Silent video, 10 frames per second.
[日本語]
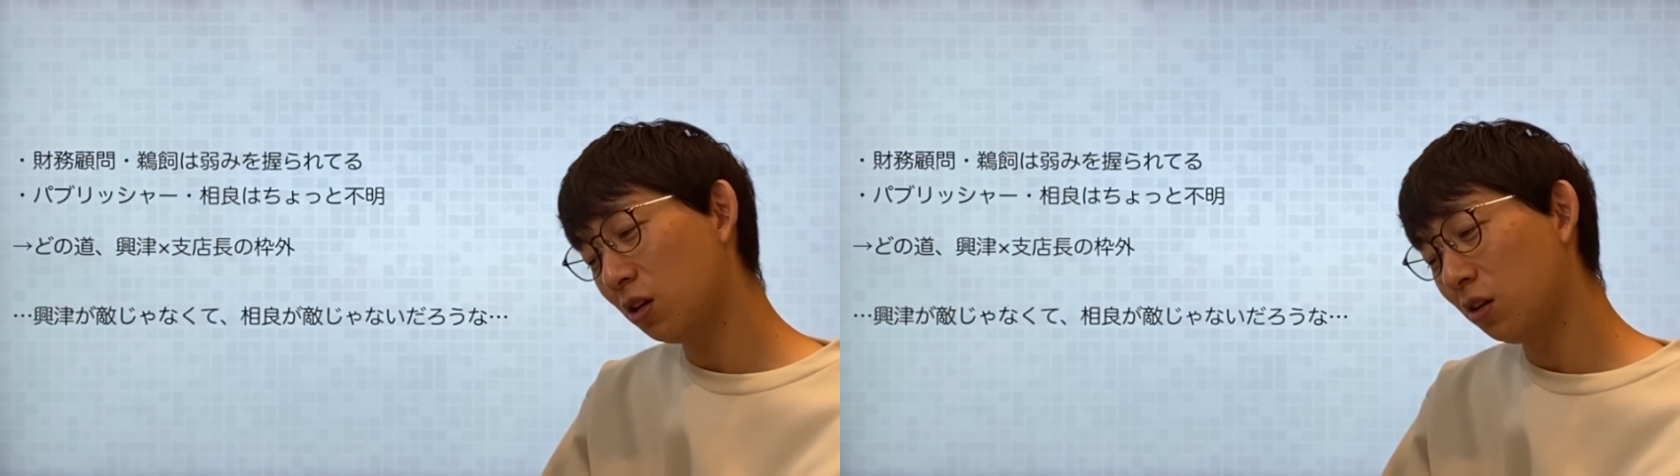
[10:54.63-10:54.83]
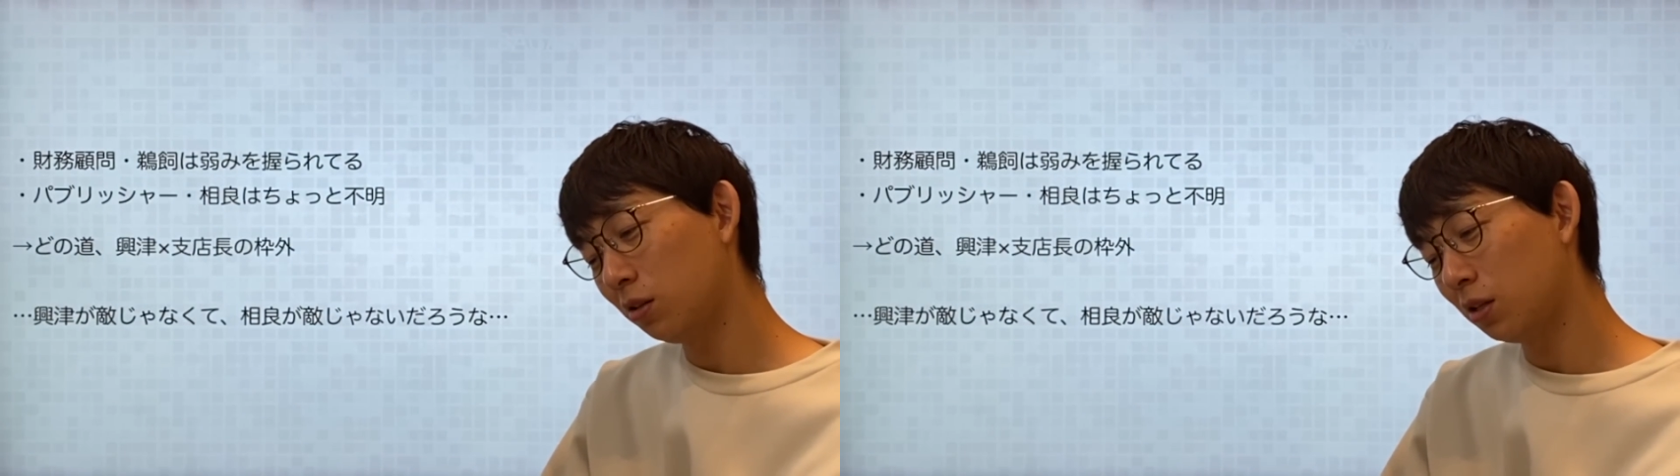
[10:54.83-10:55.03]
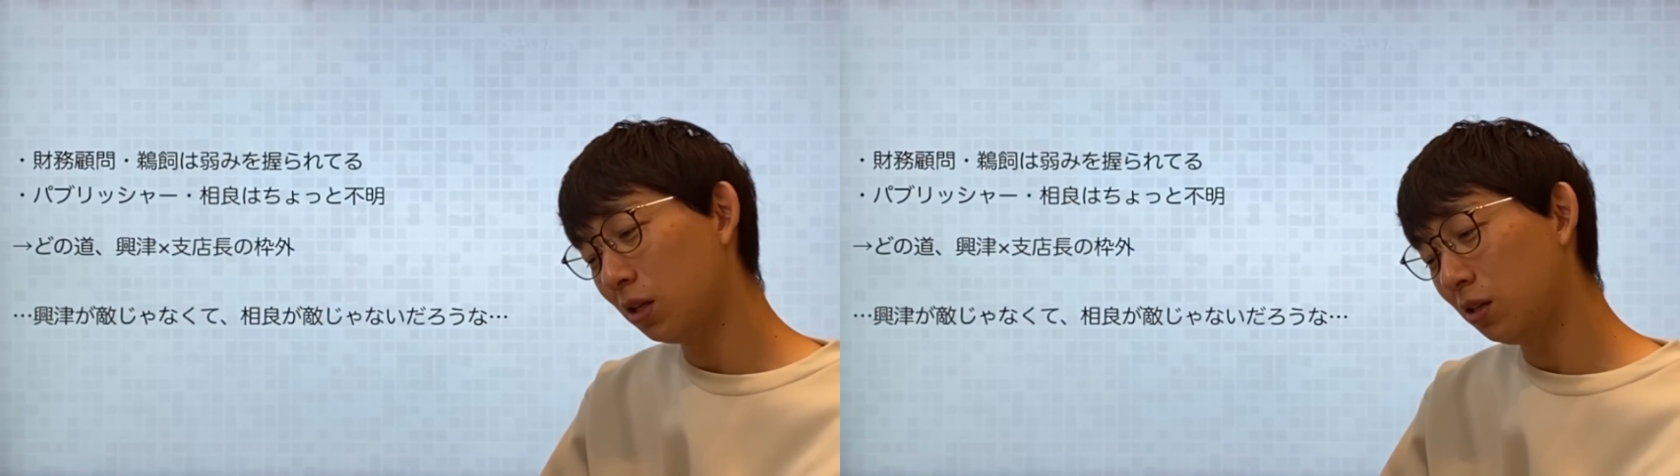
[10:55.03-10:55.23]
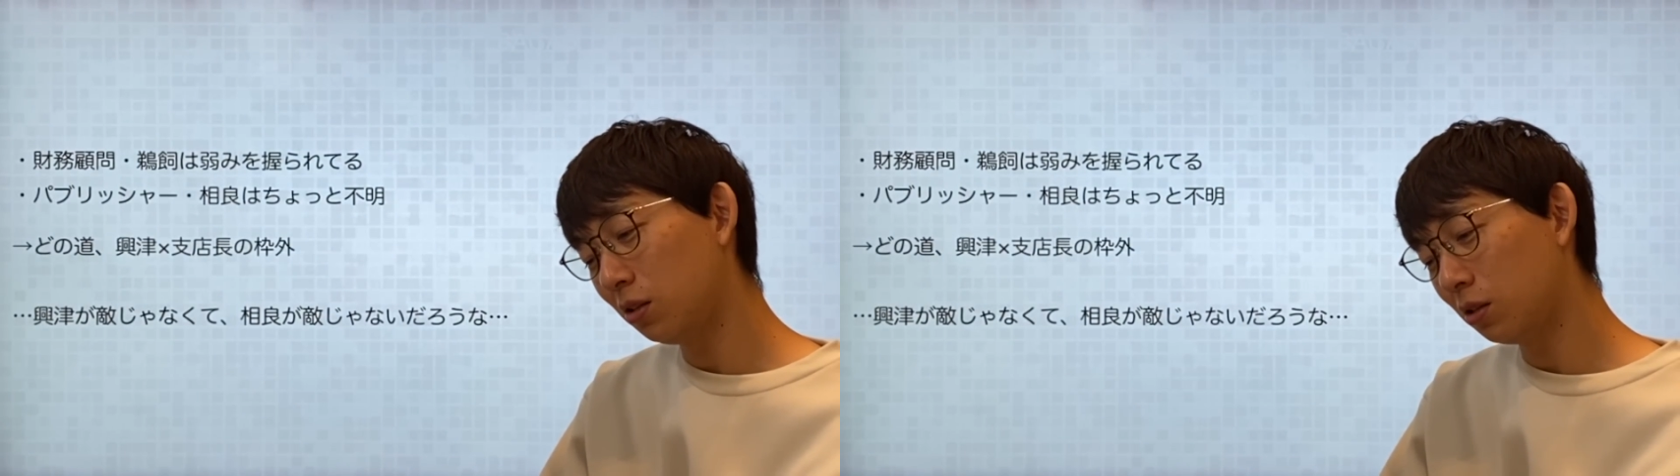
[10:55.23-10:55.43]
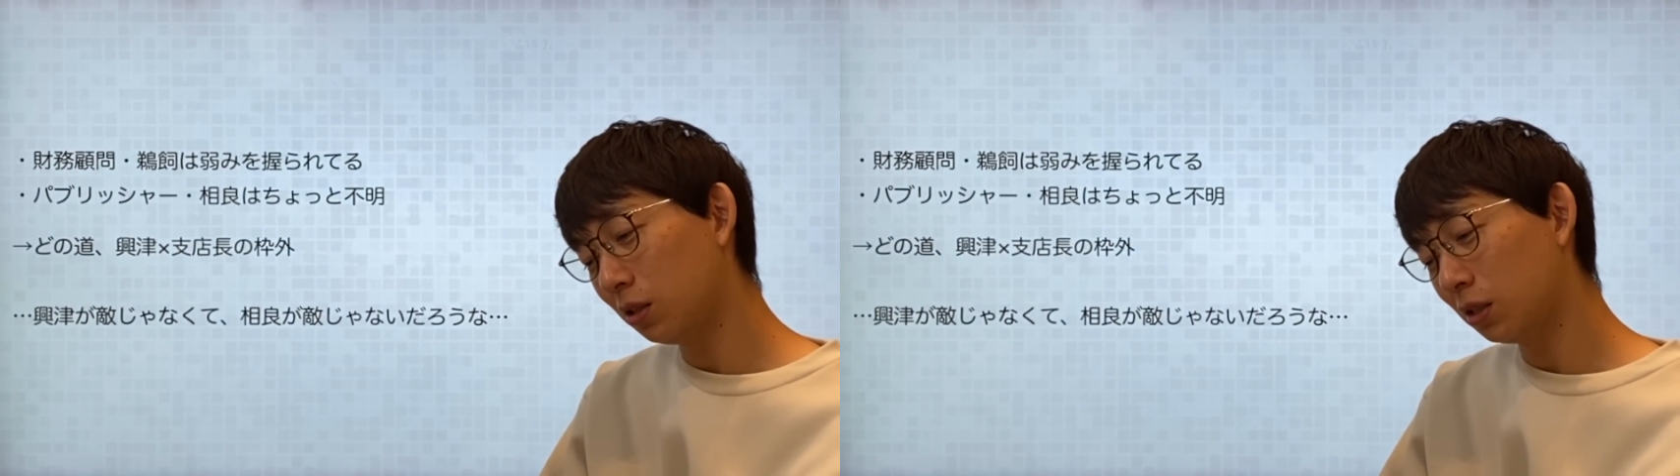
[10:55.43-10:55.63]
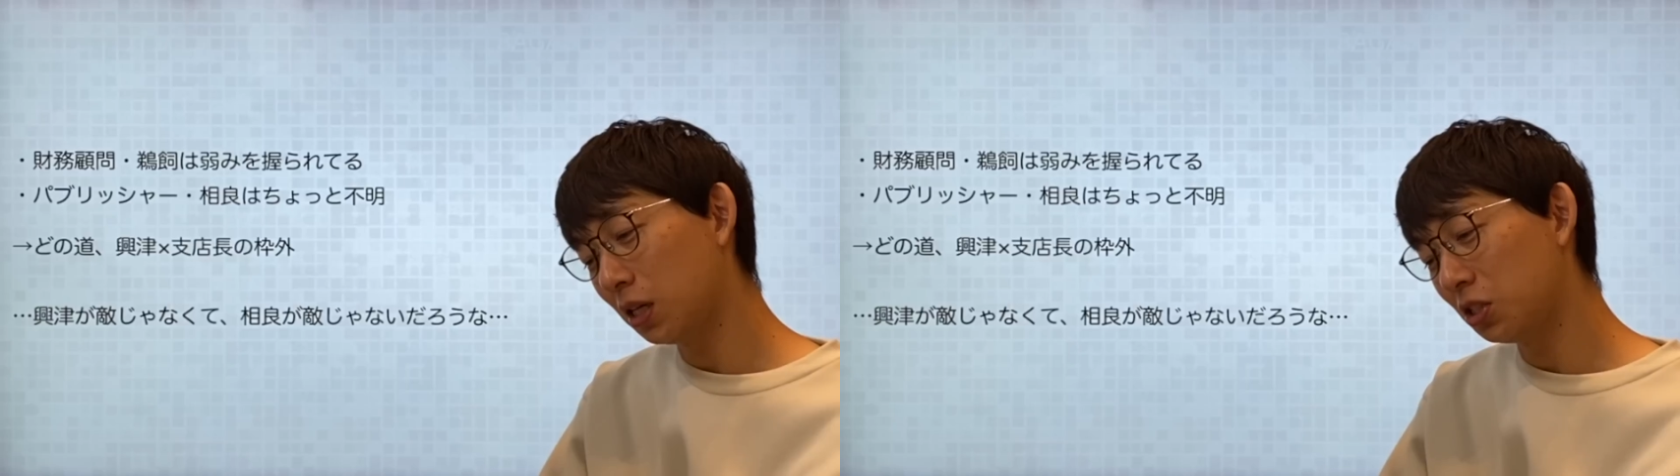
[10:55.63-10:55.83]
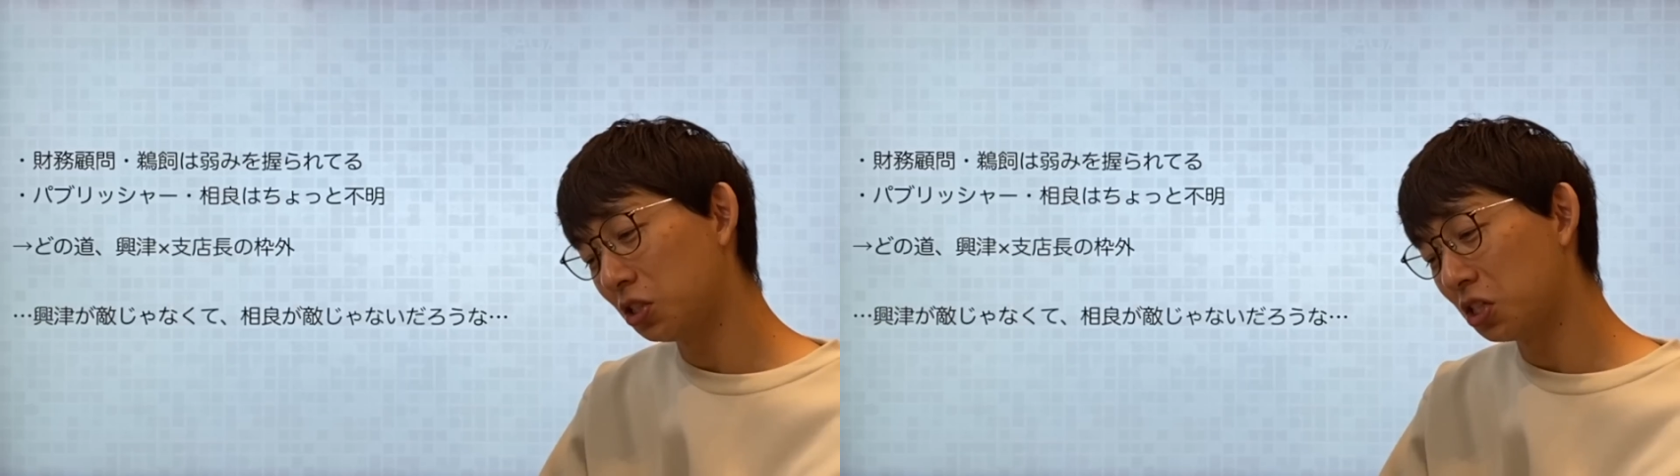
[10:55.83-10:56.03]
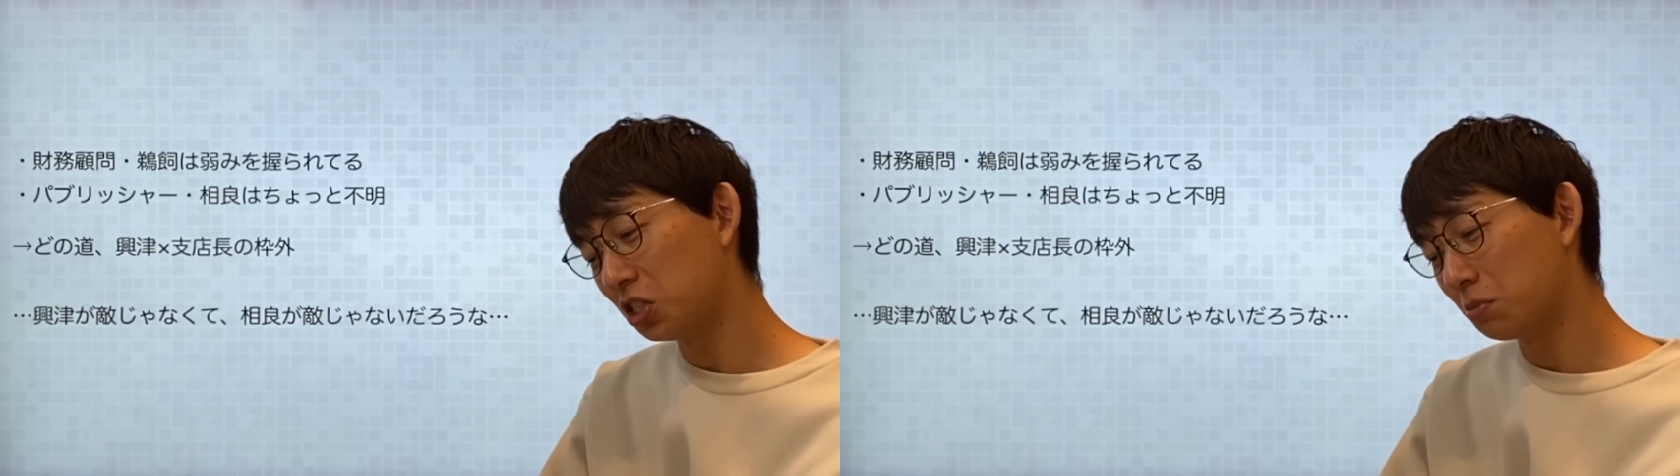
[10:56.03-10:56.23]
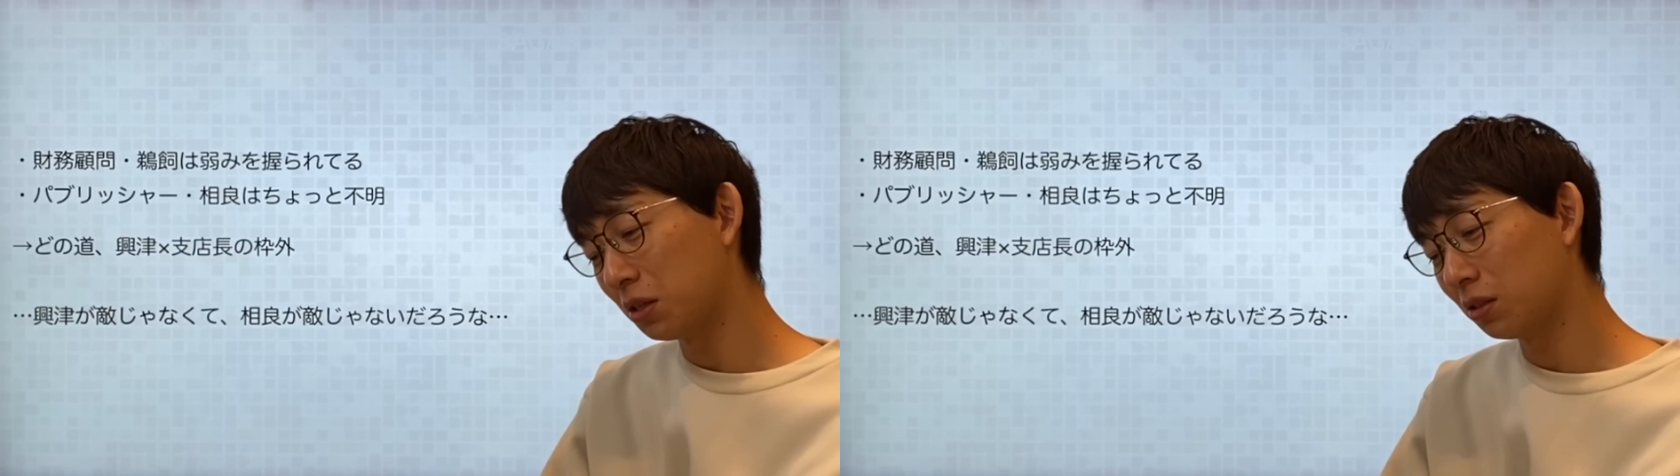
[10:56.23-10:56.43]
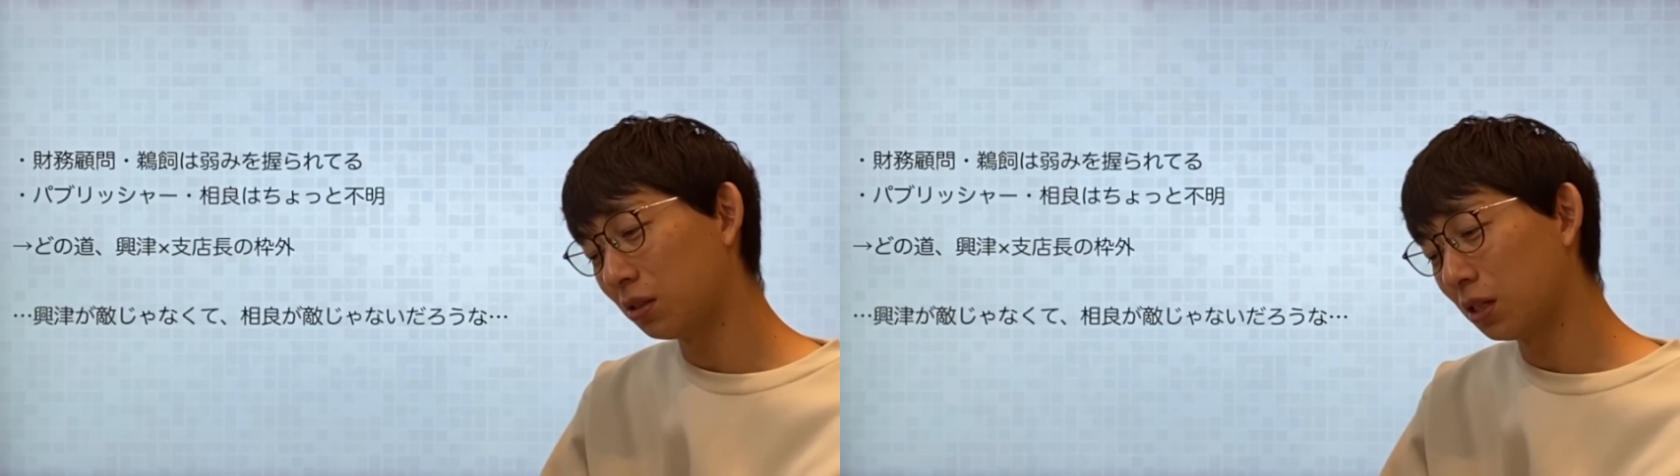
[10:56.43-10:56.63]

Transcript: られていて消してしまっ